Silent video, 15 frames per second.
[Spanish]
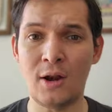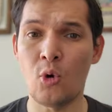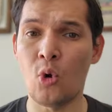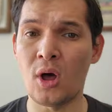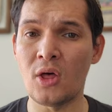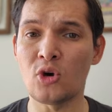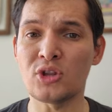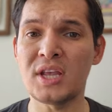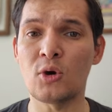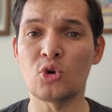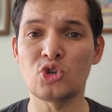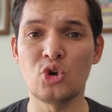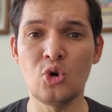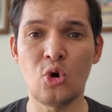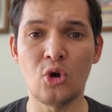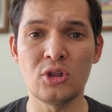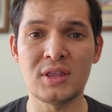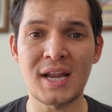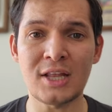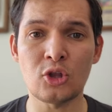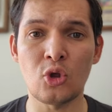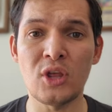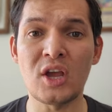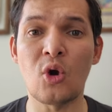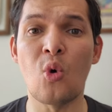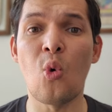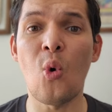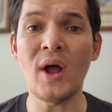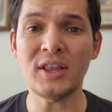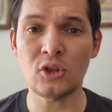jugador negoció un contrato de
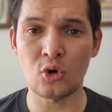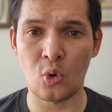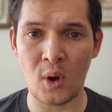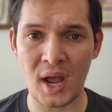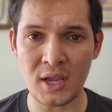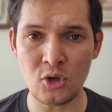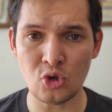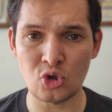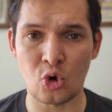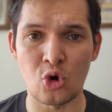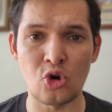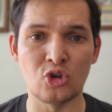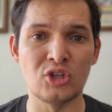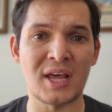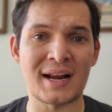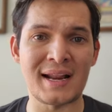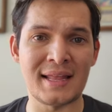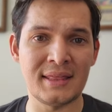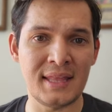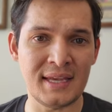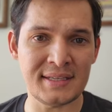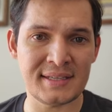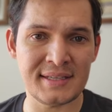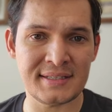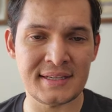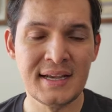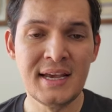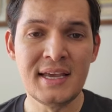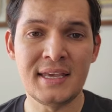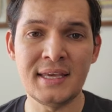cuatro años con los
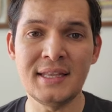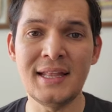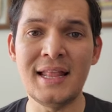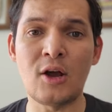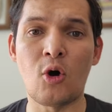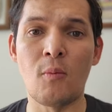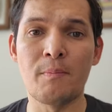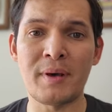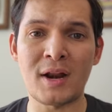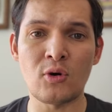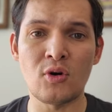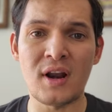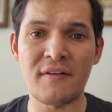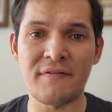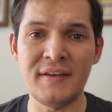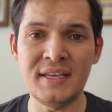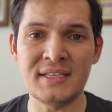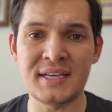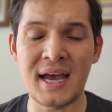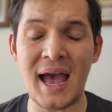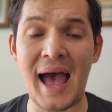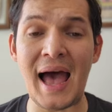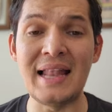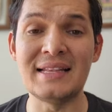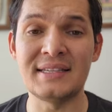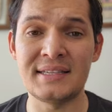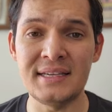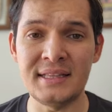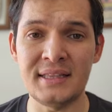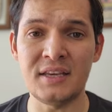neerlandeses, quienes le compraron la ficha al
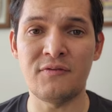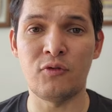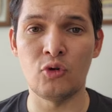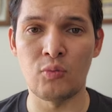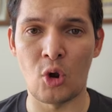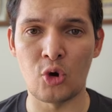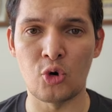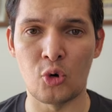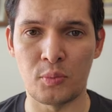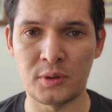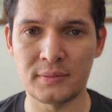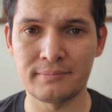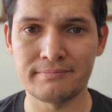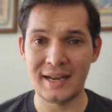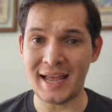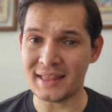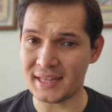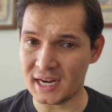City Football Group. La